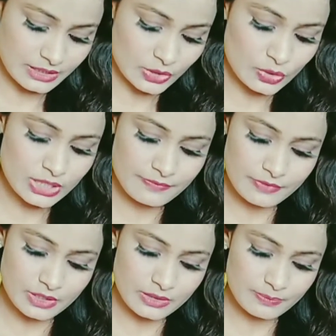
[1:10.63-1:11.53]
क्योंकि
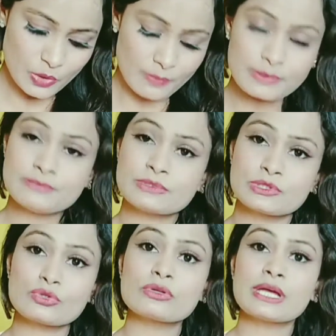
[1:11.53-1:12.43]

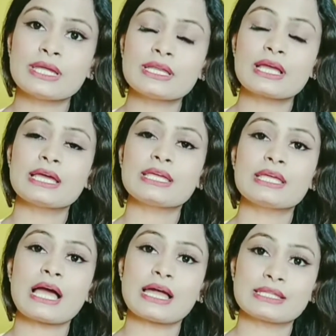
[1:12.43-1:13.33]
प्रॉब्लम्स तो कहीं ना
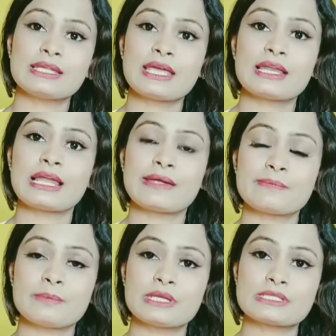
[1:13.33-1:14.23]
कहीं आती है
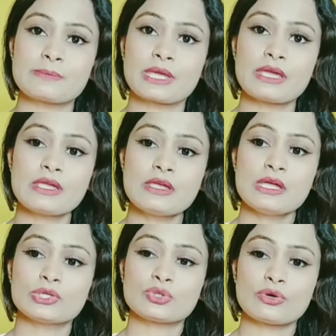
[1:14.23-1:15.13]
लाइफ में सबके
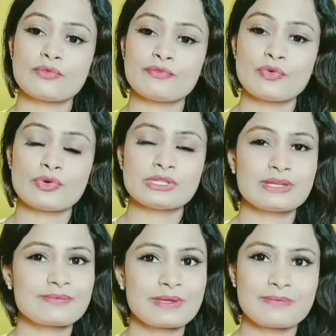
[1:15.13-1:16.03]
तो वो
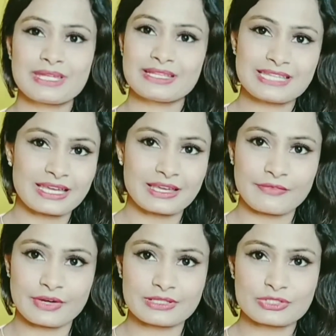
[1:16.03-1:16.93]
दिन भी बीत
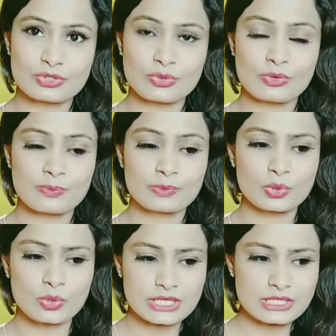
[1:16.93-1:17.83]
जाएंगे फ्रेंड्स तो
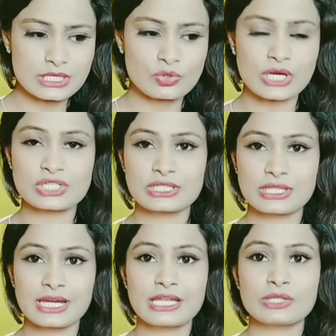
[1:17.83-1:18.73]
थोड़ा सा
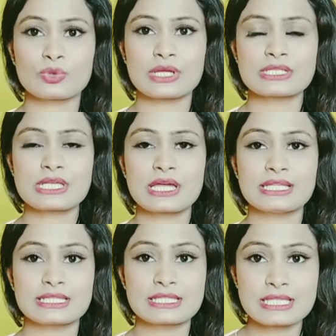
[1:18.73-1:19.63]
सुरक्षित रहे थोड़ा सा
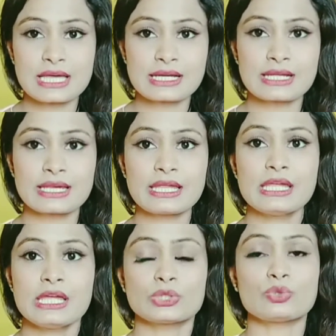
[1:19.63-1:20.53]
इंतज़ार करें
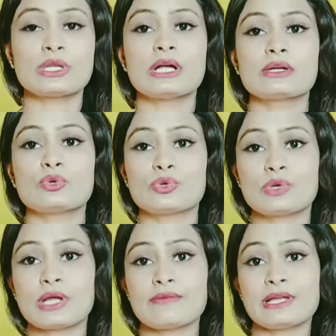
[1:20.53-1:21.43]
थोड़ा
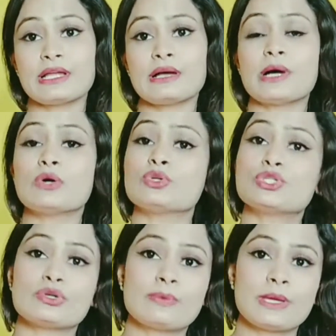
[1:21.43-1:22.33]
कोरोना वाला
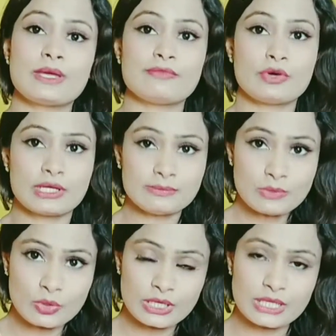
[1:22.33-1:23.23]
माहौल जो भी है वो
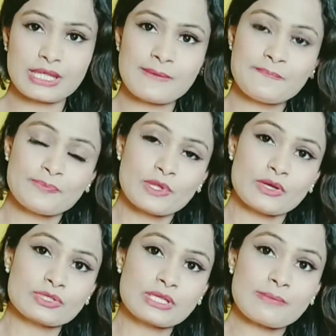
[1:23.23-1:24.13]
ख़त्म होने
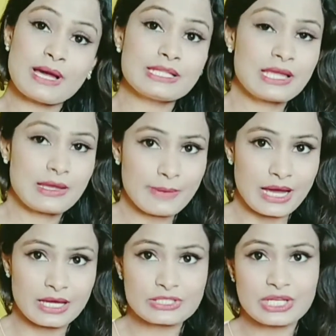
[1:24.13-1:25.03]
दें उसके बाद ही आप
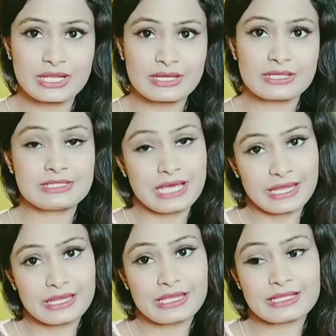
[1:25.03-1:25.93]
बाहर जाए
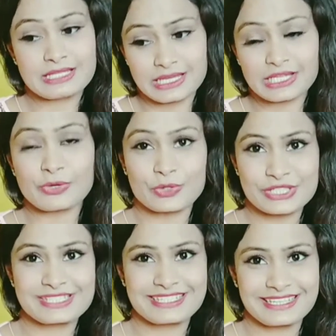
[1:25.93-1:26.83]
जाए या जाने की
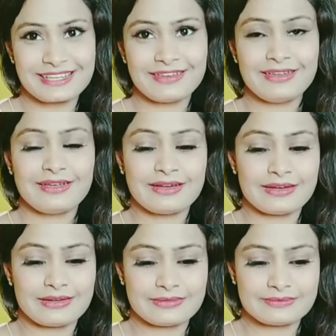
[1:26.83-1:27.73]
कोशिश करें
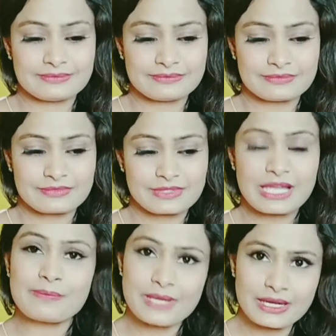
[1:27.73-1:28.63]
आ,
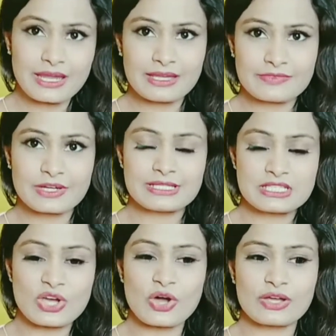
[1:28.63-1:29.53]
घर पे रहें
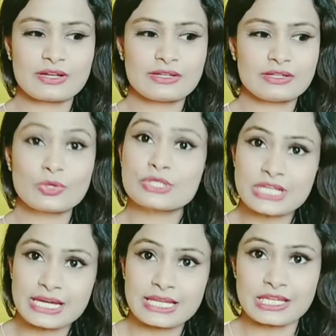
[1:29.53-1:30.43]
फ्रेंड्स और
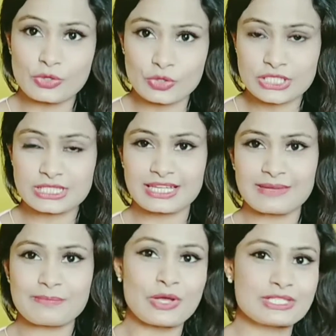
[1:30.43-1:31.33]
खुश रहने की कोशिश
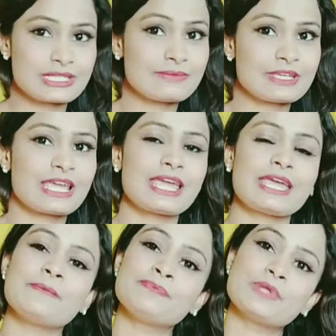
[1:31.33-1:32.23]
करें पॉजिटिव
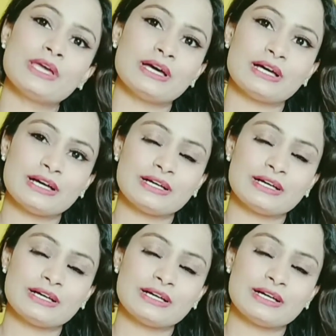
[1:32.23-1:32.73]
रहें